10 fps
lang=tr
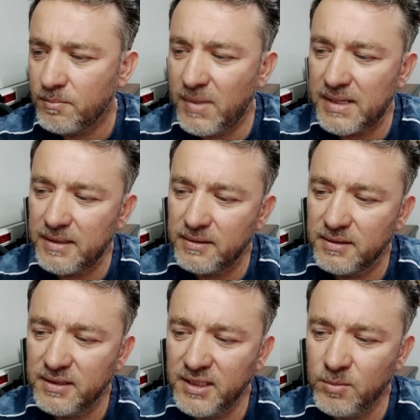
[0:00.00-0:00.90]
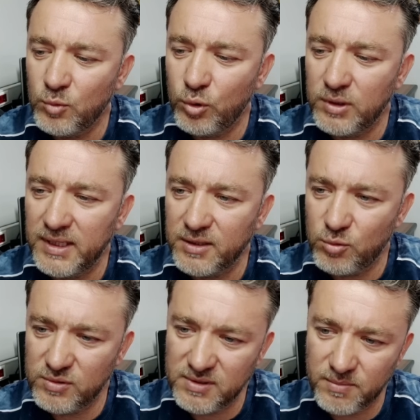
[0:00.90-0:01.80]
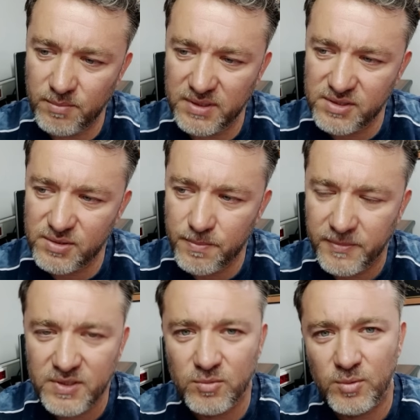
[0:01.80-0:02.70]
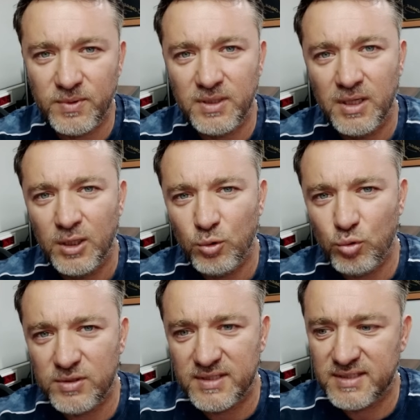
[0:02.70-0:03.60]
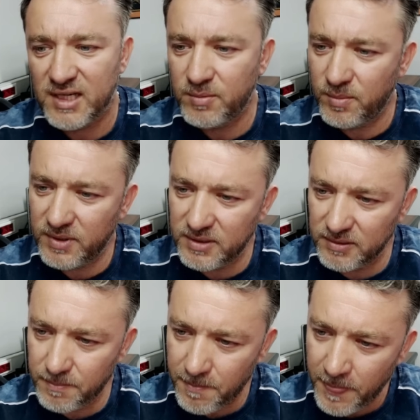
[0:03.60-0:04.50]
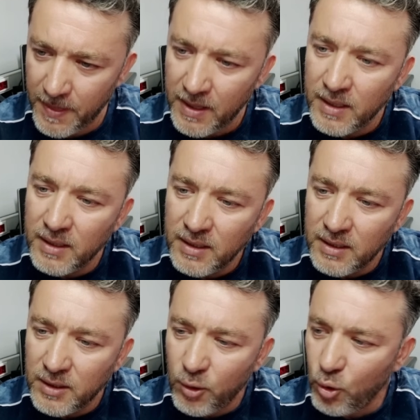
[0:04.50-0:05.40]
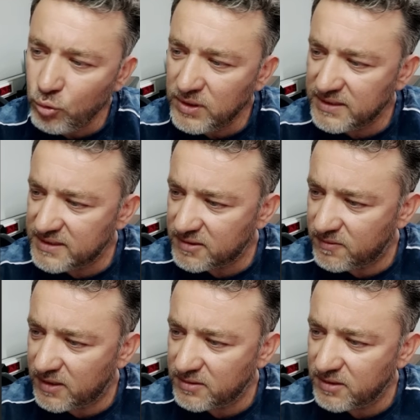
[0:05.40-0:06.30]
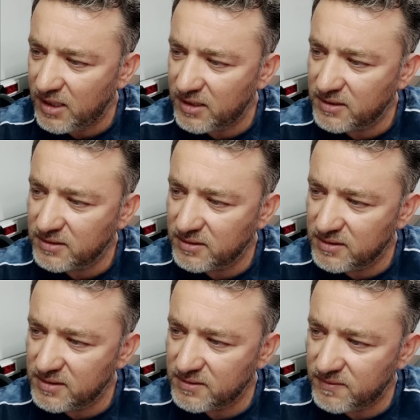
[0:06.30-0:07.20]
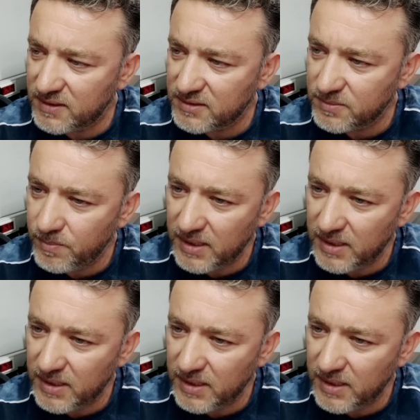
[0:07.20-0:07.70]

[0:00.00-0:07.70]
Bak Kimco Like 125. Şimdi bir yüzeysel bir bakalım. Önde disk var, arkada disk var.